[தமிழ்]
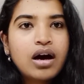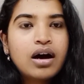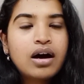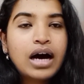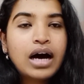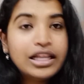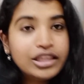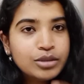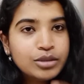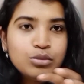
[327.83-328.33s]

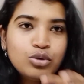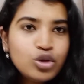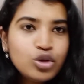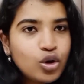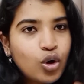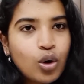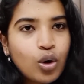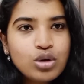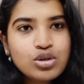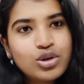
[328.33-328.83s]
அந்த மூணு
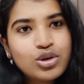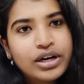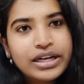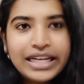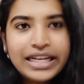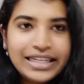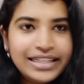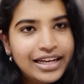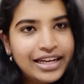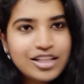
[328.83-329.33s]
கோர்ஸோட
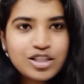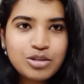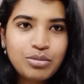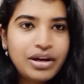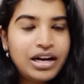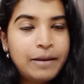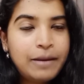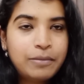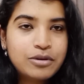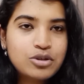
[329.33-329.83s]
டீட்டெயில்ஸுமே
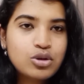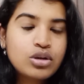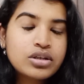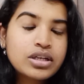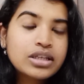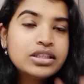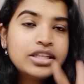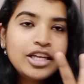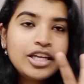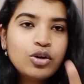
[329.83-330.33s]
நான் இப்போ
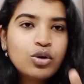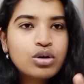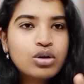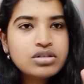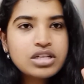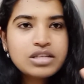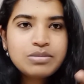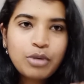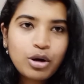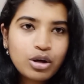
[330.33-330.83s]
சொல்கிறேன் த்ரீ
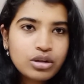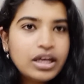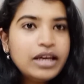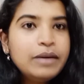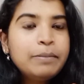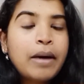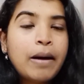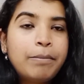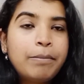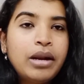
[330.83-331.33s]
கோர்சஸ் மட்டும்தான்
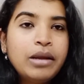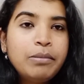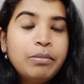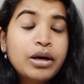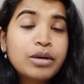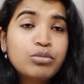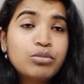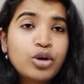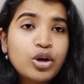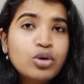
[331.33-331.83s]
இப்போ அப்ளை
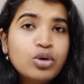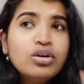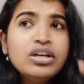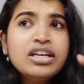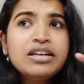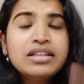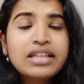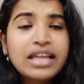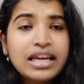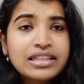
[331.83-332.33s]
பண்ண முடியும்
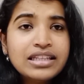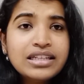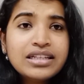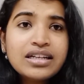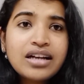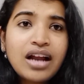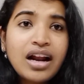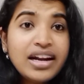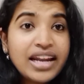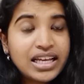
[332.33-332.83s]
இது
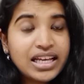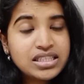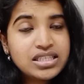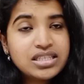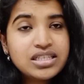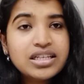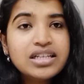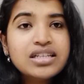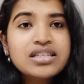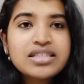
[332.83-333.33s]
எதுக்குன்னா
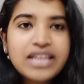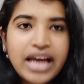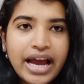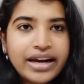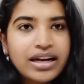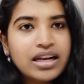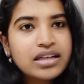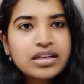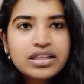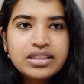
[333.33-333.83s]
நெக்ஸ்ட் இயர்
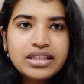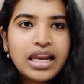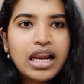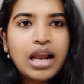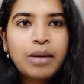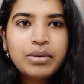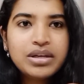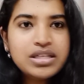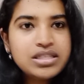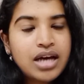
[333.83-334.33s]
ஜேனில் தான் இது
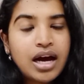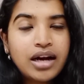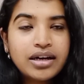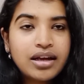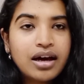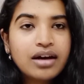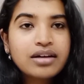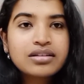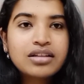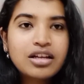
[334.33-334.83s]
எல்லாமே
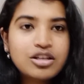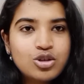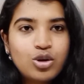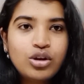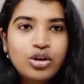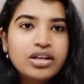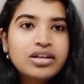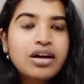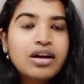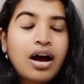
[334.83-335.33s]
ஸ்டார்ட் ஆகுதா
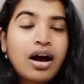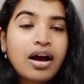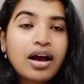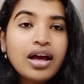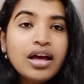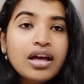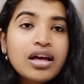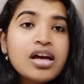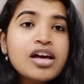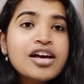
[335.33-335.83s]
சொல்லியிருக்காங்க
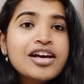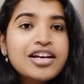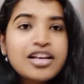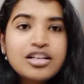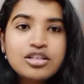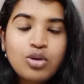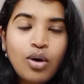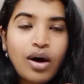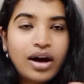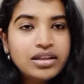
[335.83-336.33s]

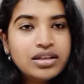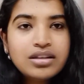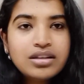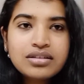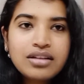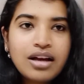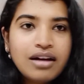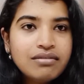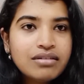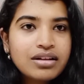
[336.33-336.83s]
ஸோ
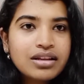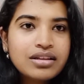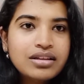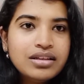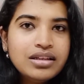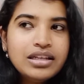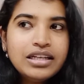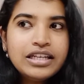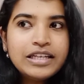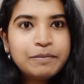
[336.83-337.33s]
அதுக்கு தான்
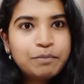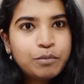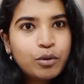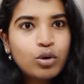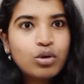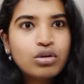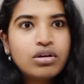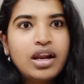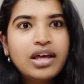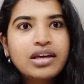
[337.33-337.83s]
வந்து
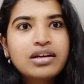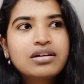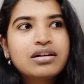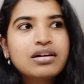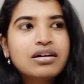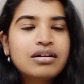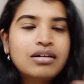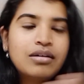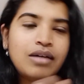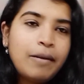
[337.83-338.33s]
இப்போது லைக்
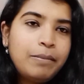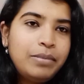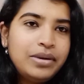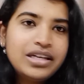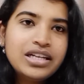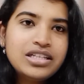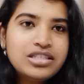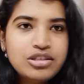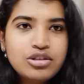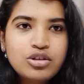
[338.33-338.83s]

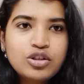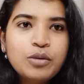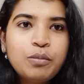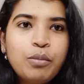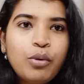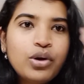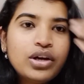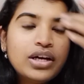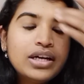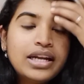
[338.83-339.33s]
அப்ளிகேஷன்ஸ் வந்து
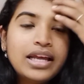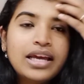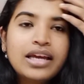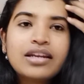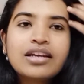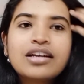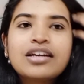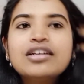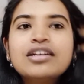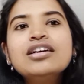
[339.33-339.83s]
போய்கிட்டே
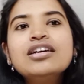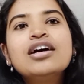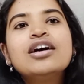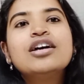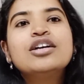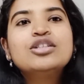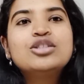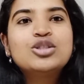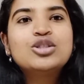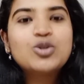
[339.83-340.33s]
இருக்குது
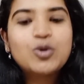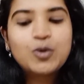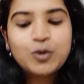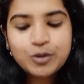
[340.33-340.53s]
ஸோ